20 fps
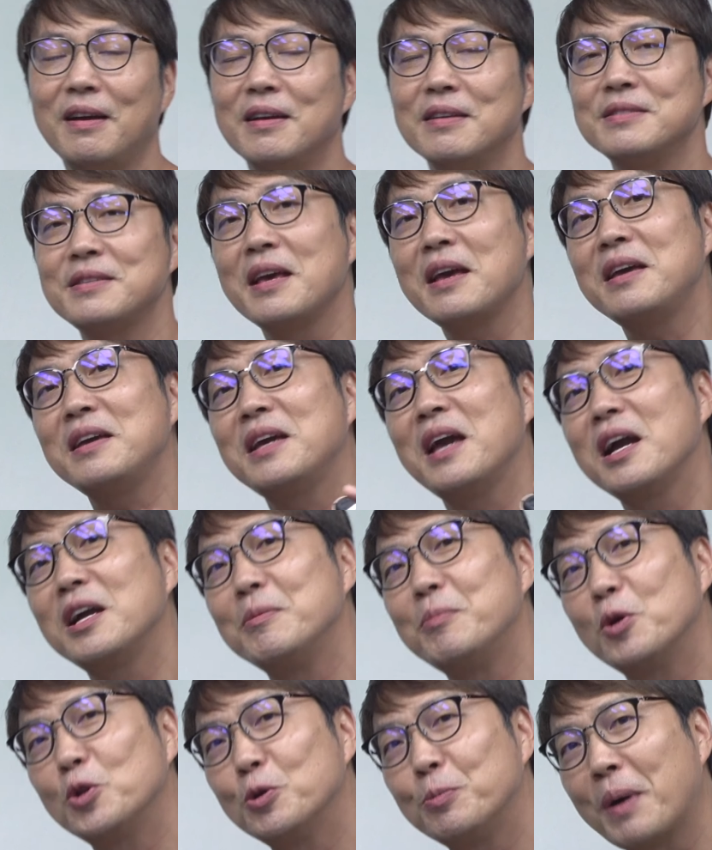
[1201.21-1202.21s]

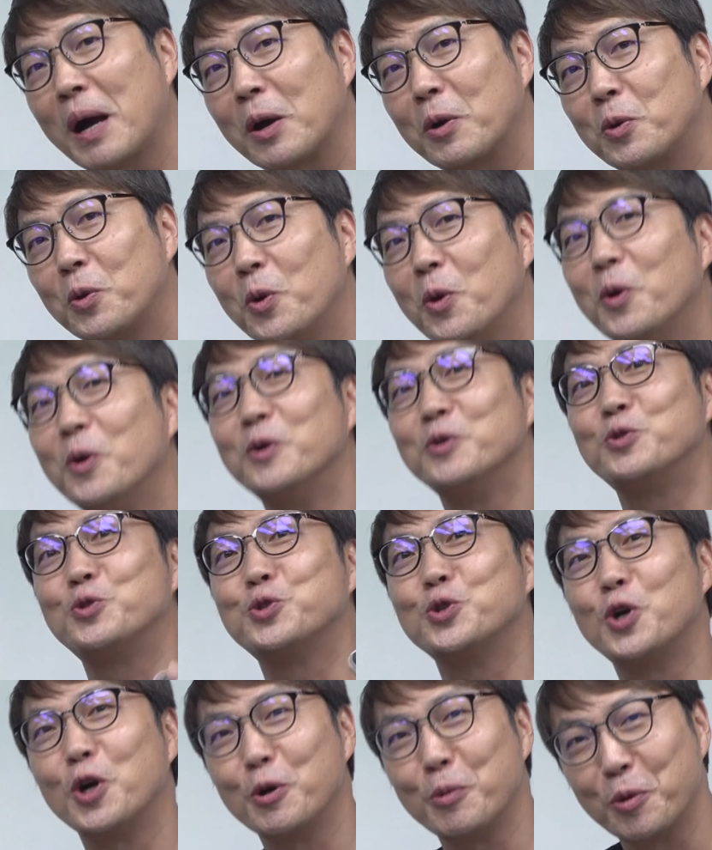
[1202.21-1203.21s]
생계급여도 받고
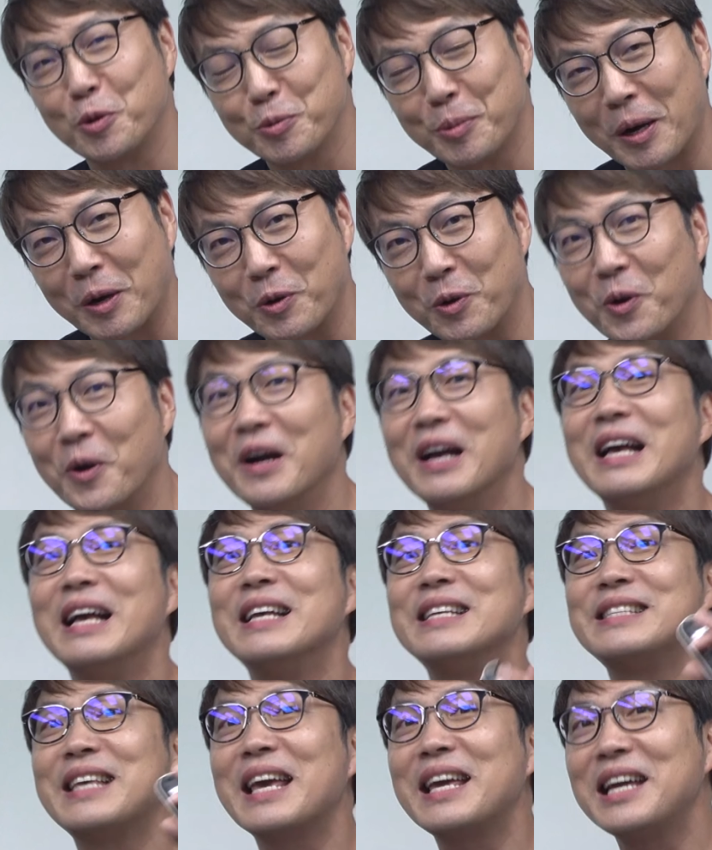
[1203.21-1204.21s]
주거급여도 받고
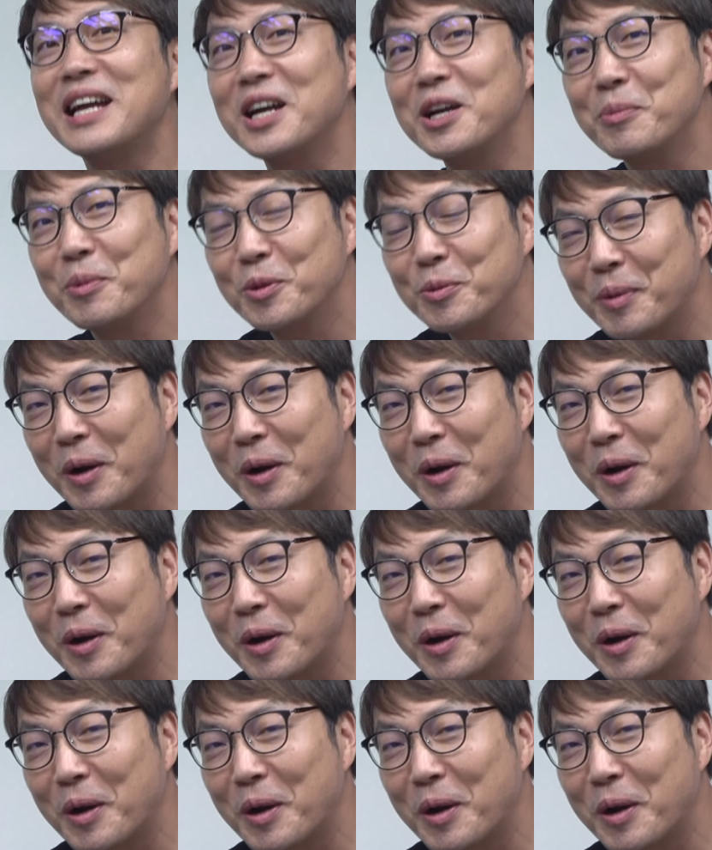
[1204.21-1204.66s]
생계급여도